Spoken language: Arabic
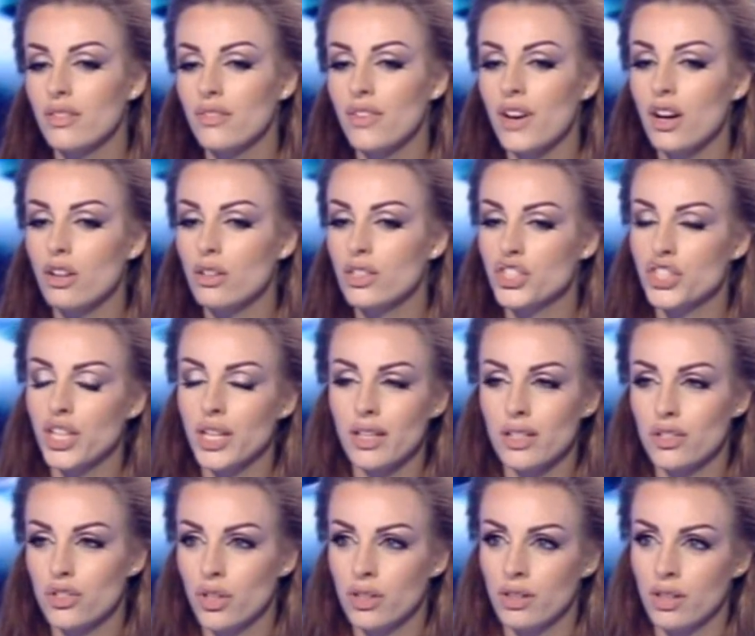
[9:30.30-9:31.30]
تفاعل
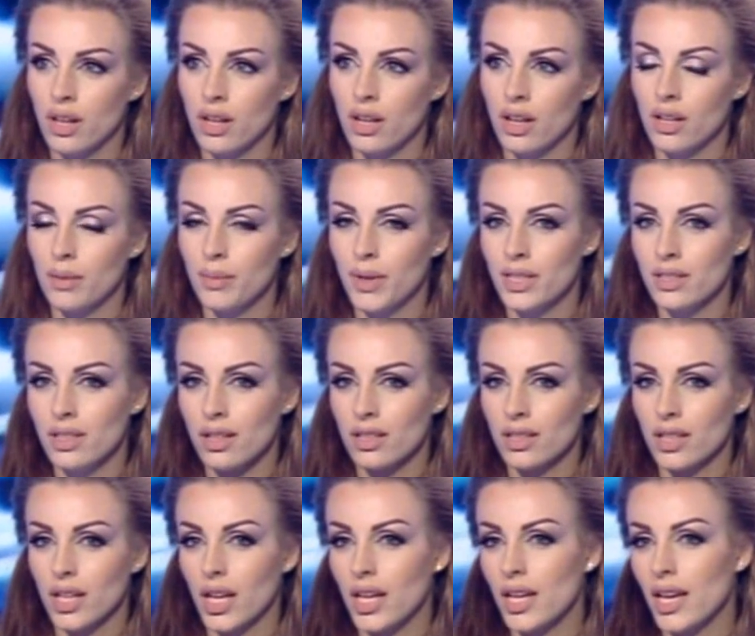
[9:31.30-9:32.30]
جيد جدا أنا
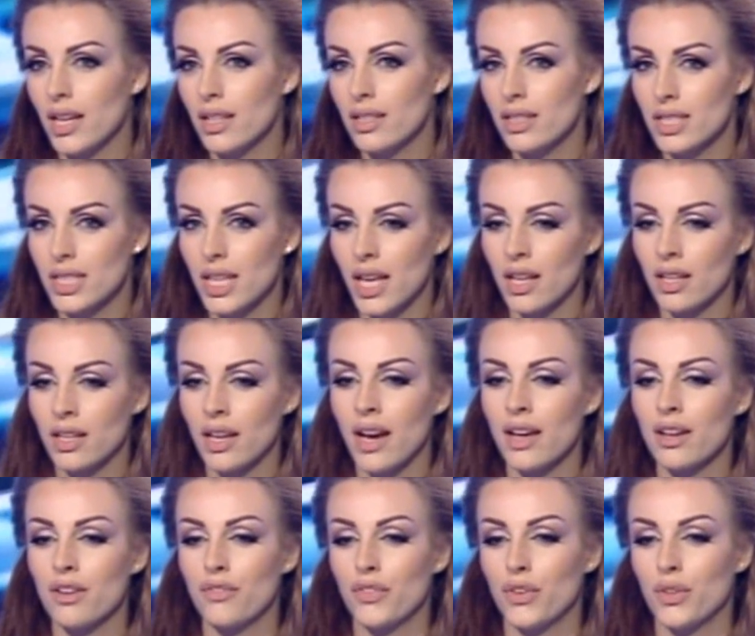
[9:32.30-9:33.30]
بعتقد أي إنسان
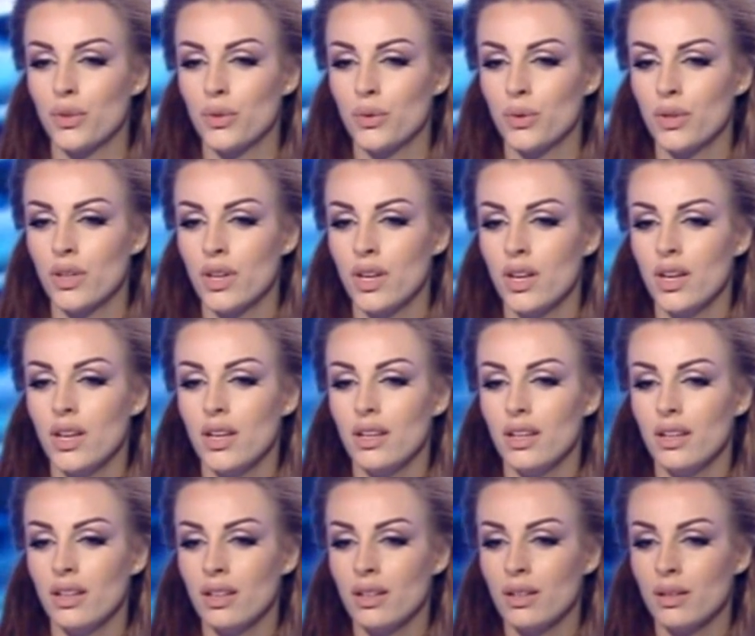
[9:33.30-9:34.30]
يعرف أنه
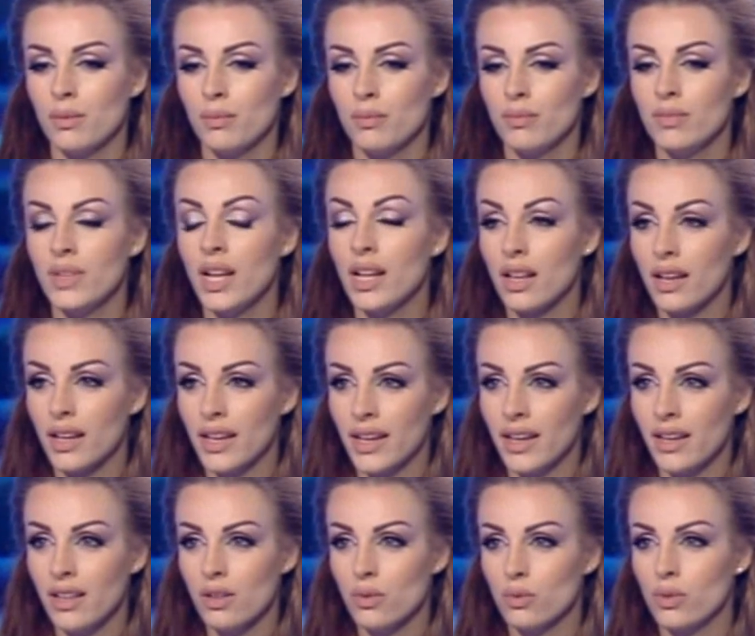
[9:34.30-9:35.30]

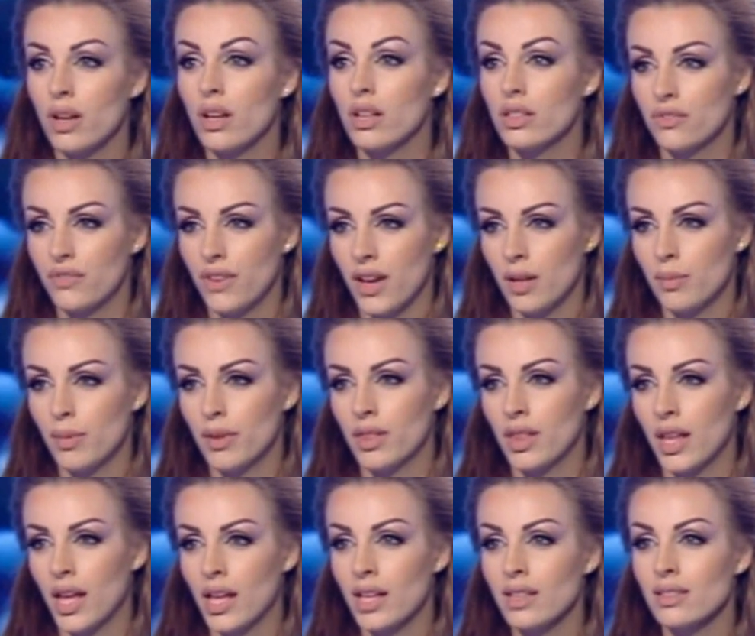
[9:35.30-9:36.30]
للخير وللأطفال
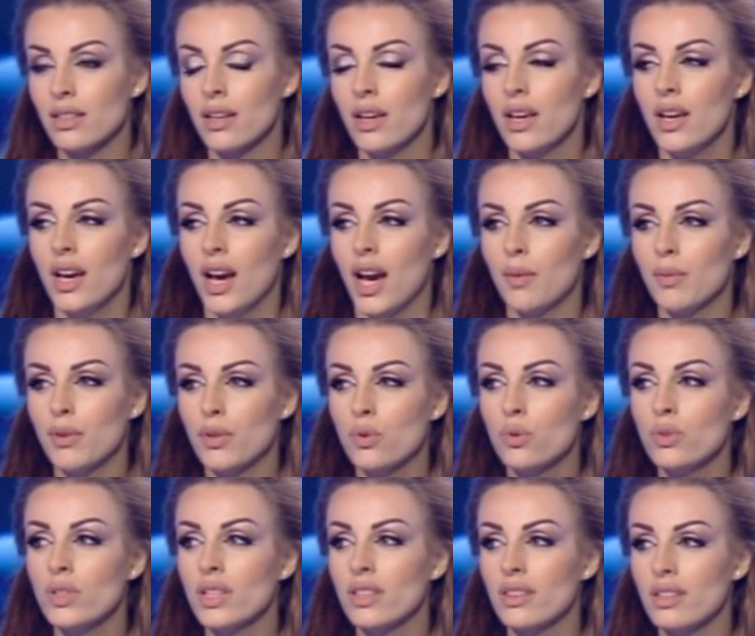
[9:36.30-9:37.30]
بالذات عم
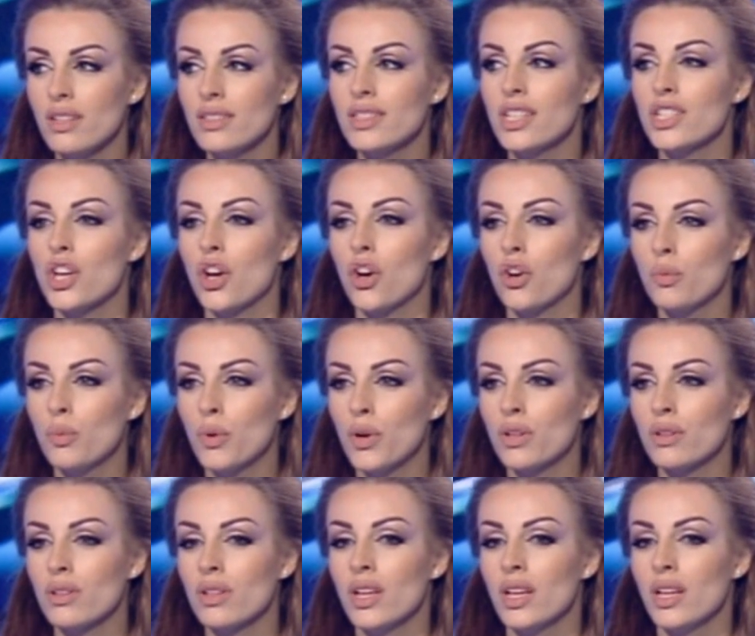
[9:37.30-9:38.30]
بيكون كثير
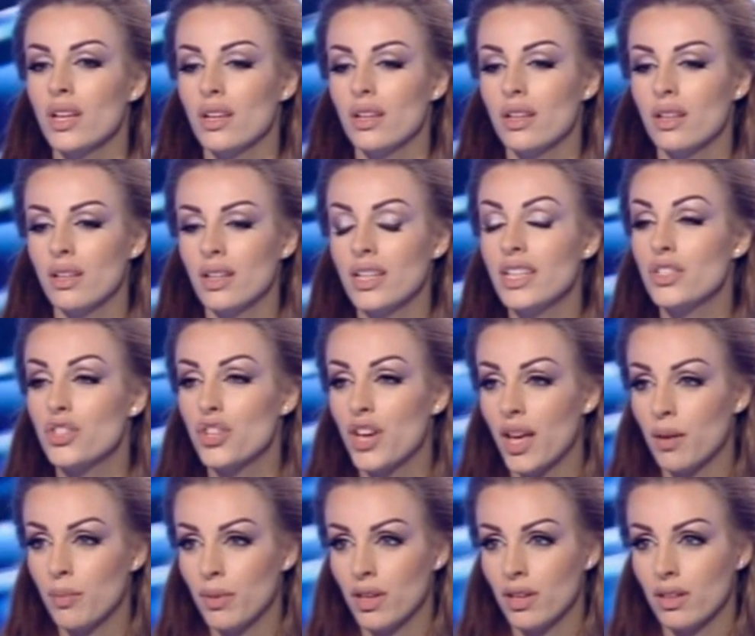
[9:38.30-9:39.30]
تجاوبهم
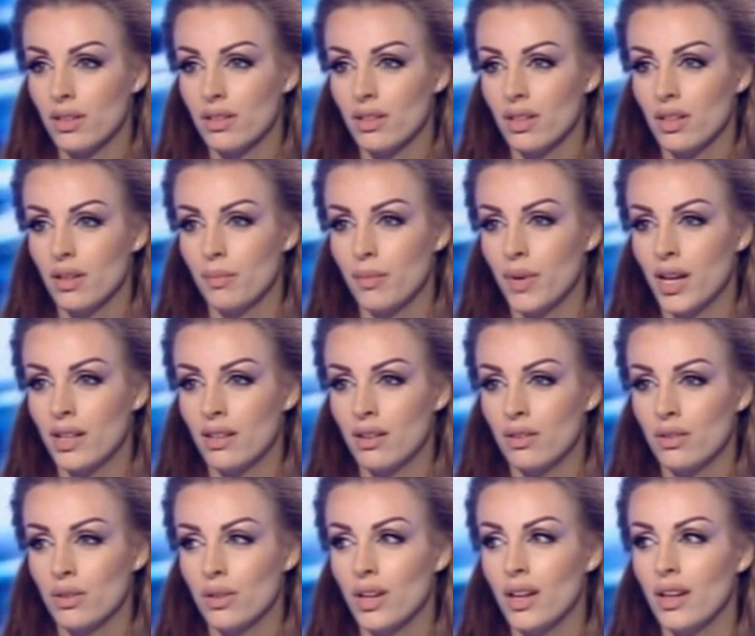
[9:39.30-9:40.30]
إيجابي
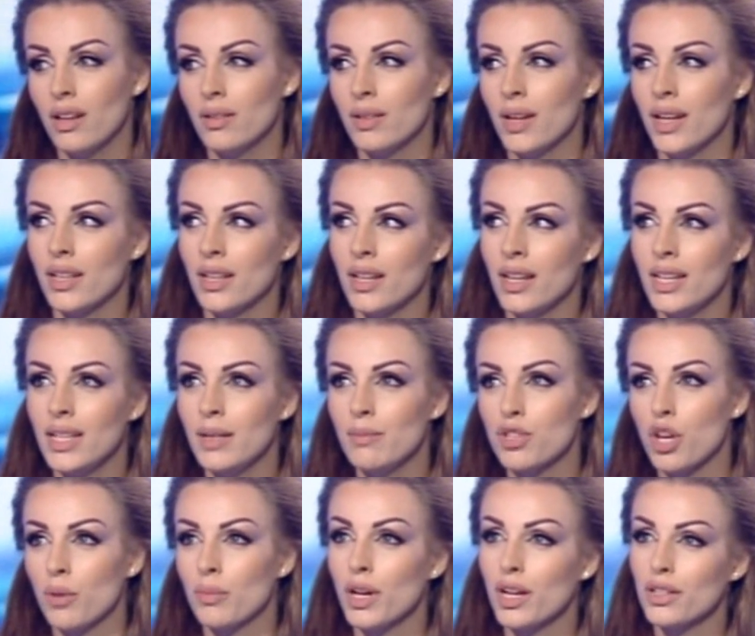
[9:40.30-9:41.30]
معنا يعني اللي
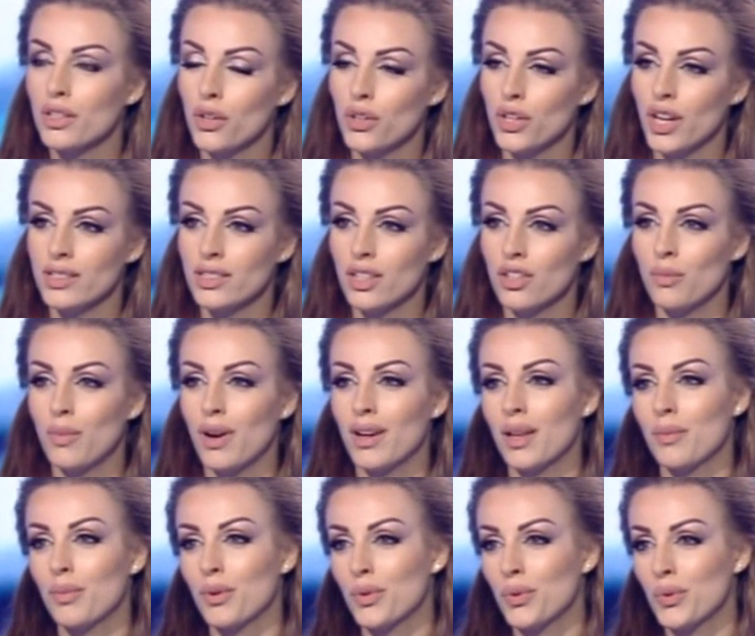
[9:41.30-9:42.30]
مش عم بيقدروا يحضروا
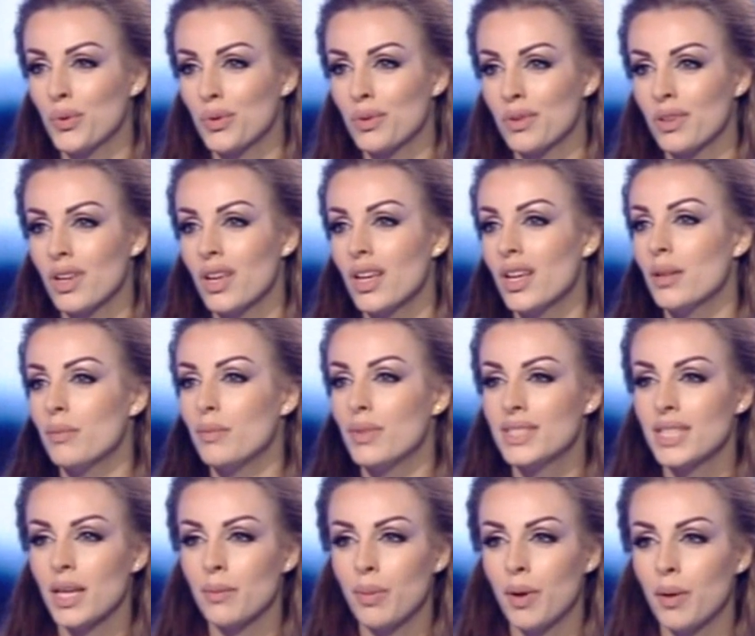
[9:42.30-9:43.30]
معنا بيكون
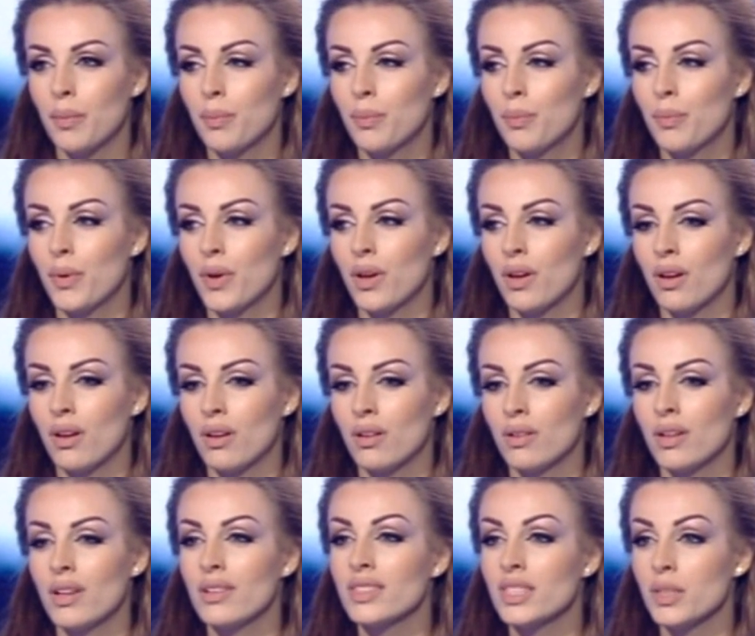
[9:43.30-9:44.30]
بسبب
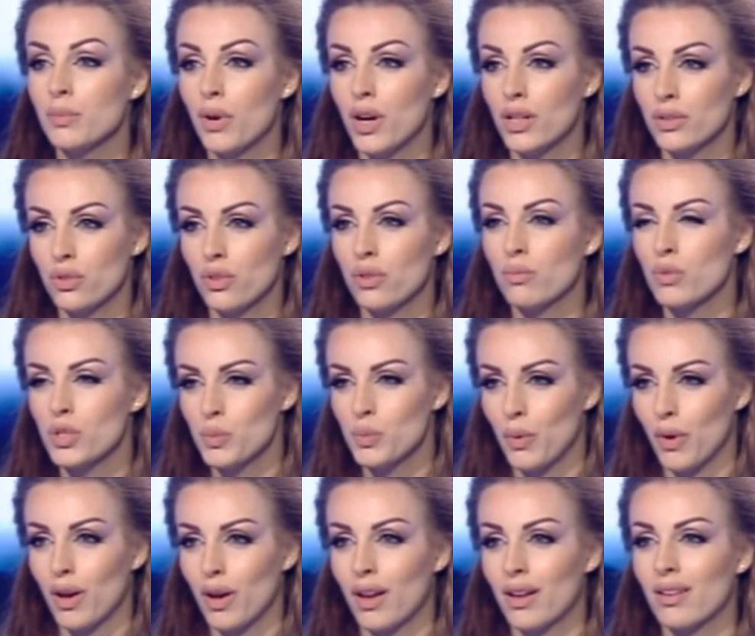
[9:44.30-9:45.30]
آه، ارتباطهم
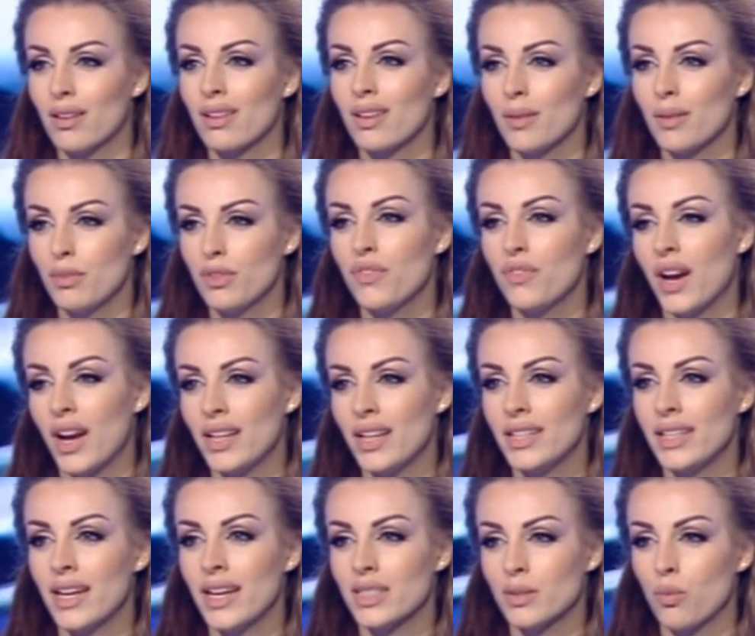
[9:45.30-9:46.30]
مسبقا
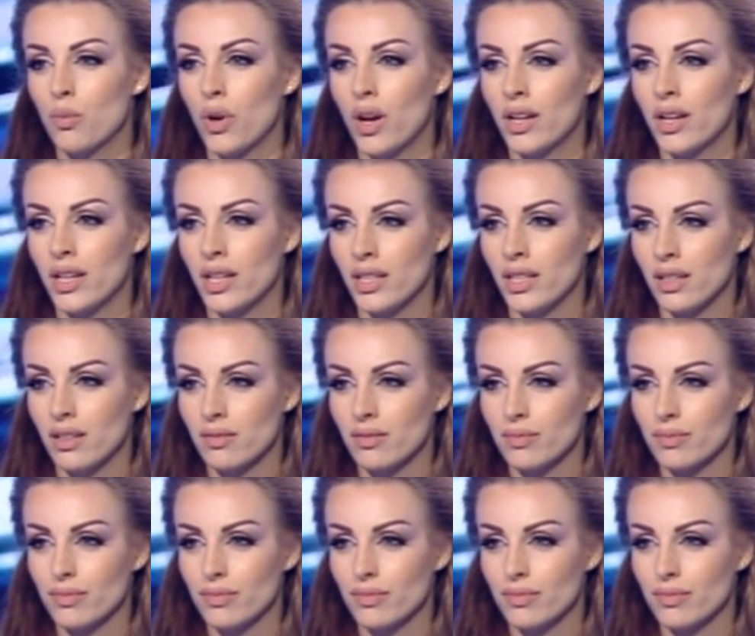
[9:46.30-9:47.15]
بفعاليات معينه